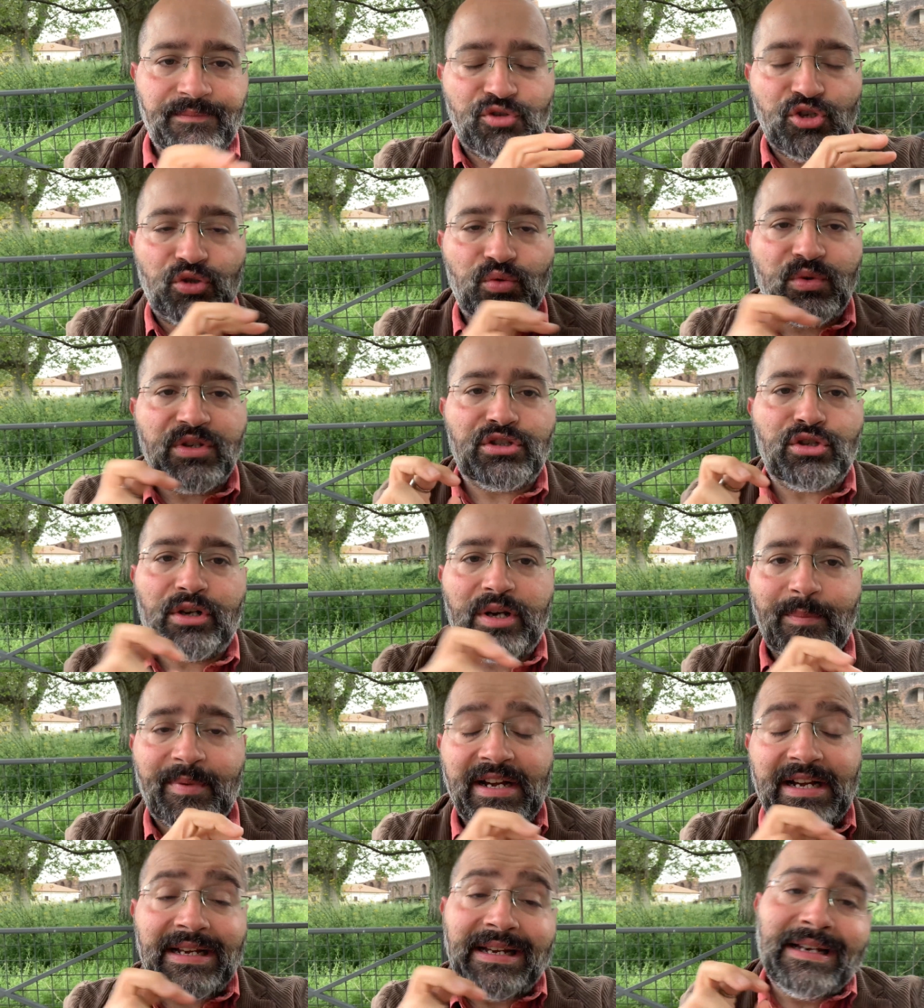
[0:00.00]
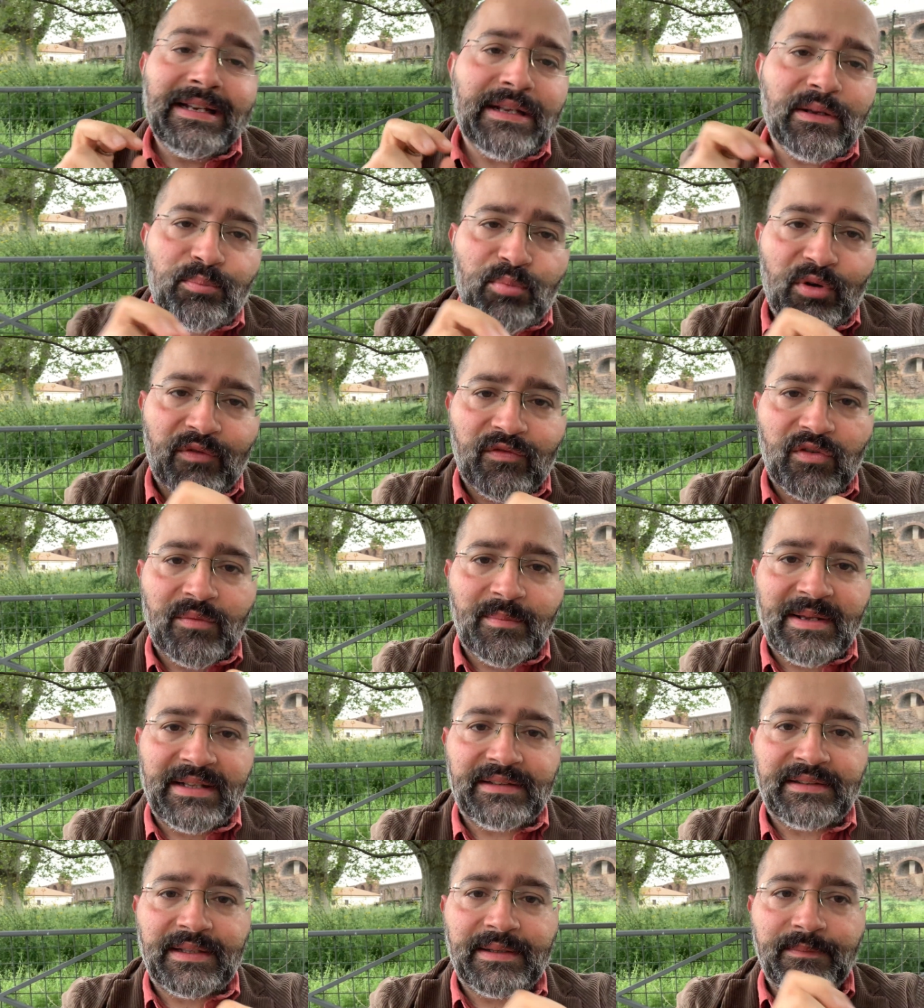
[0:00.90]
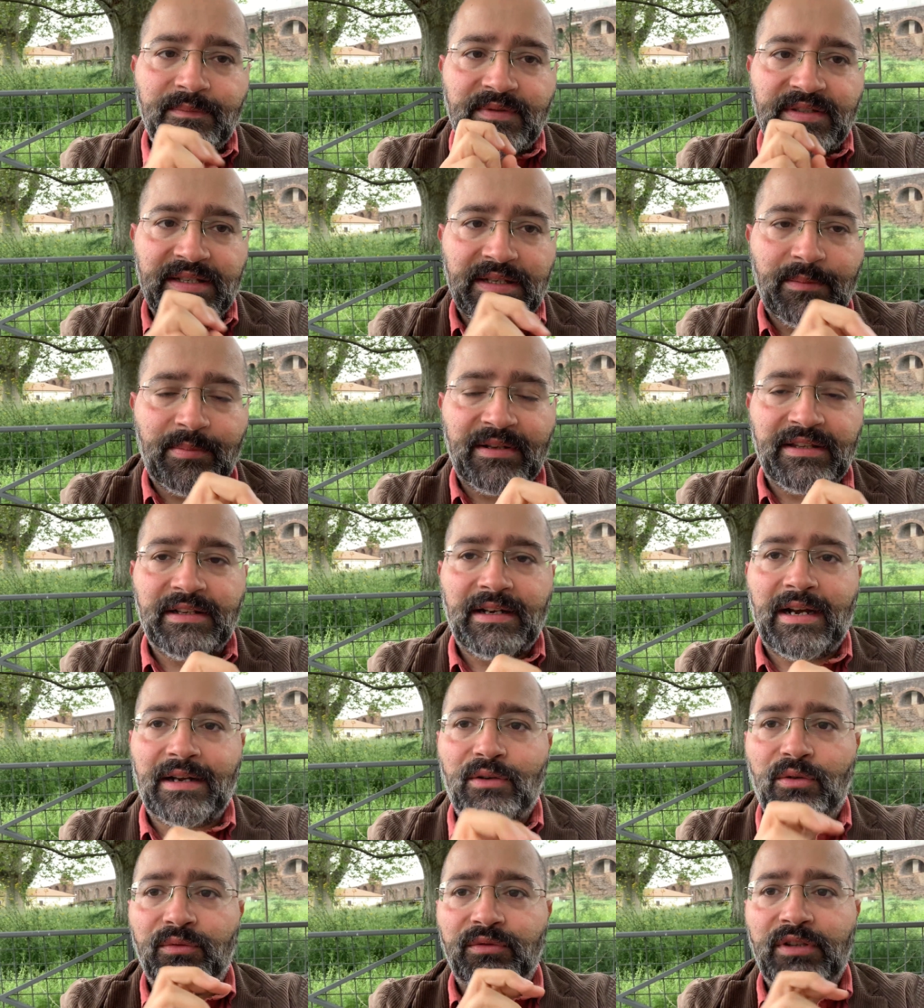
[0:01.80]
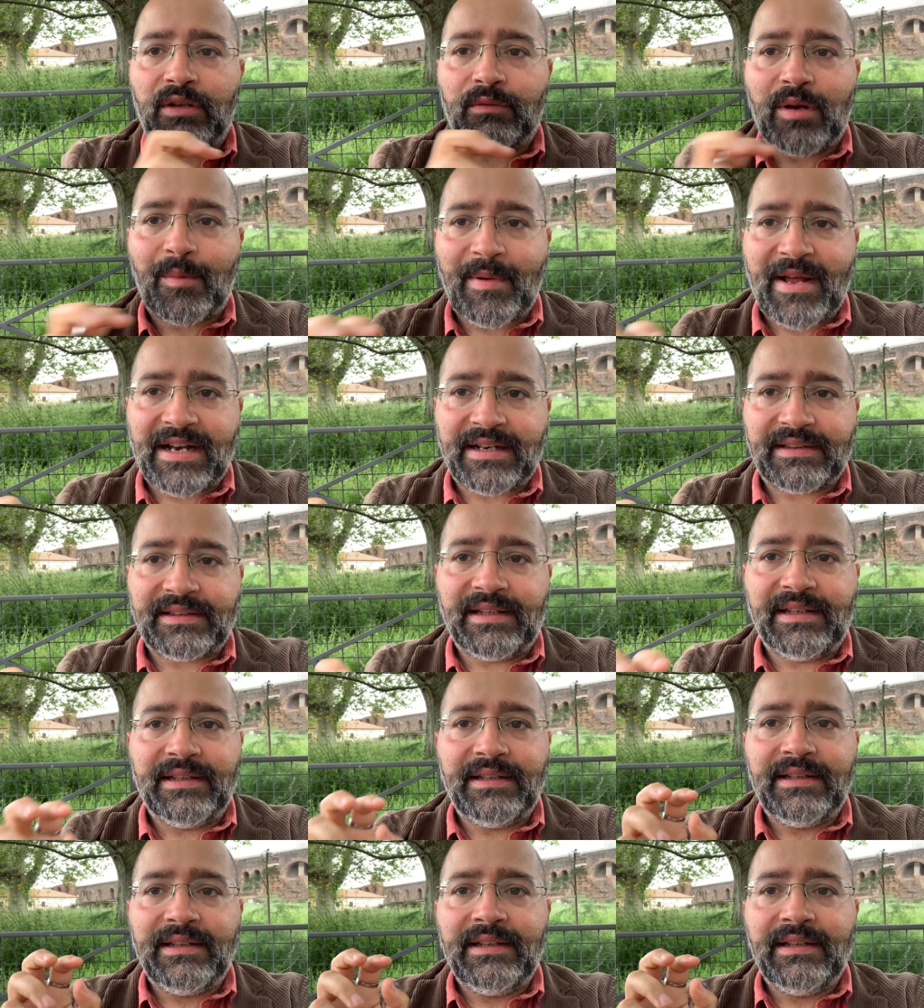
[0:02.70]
cioè due storie parallele che poi ovviamente si prenderanno. Da una parte